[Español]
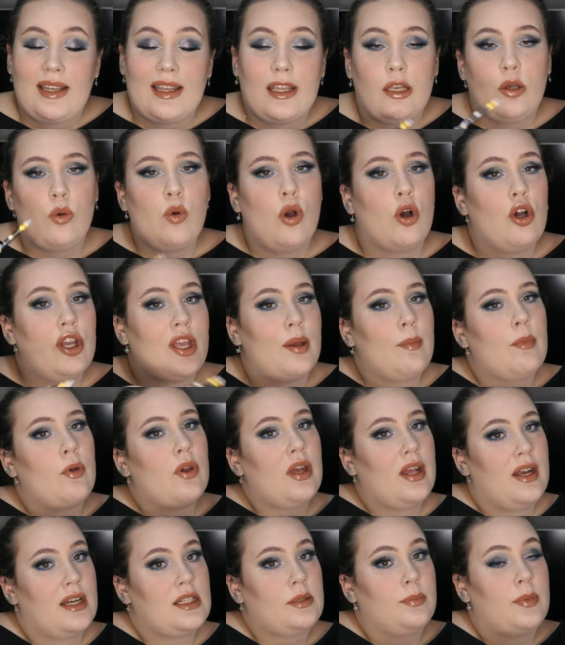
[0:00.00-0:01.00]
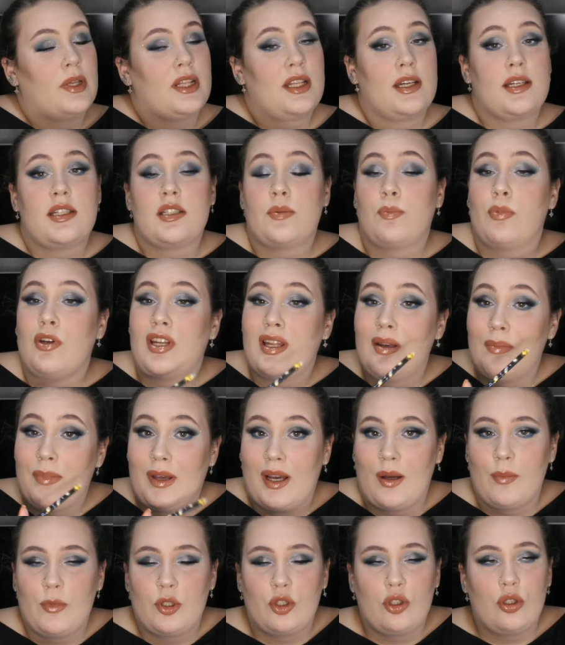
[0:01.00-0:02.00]
Y luego ya me voy a las piedras, es porque el
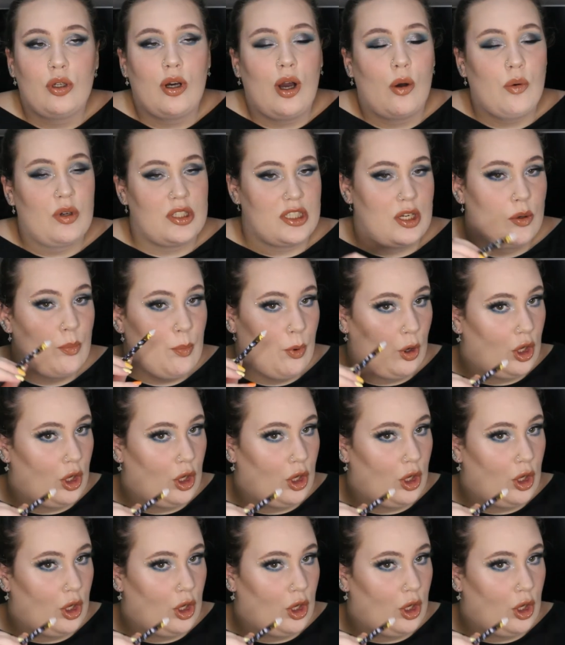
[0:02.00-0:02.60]
pegamento, aunque sea un